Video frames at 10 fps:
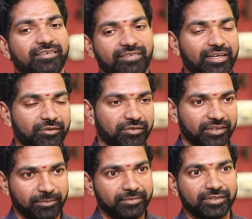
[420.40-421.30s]
విలన్
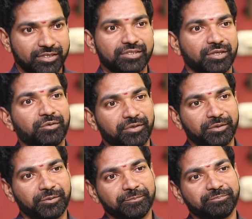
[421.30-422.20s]
నుండి అబ్జర్వ్ చేస్తూ
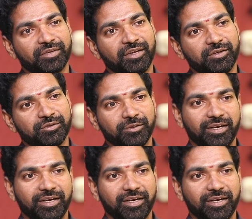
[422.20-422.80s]
ఉంటారు సో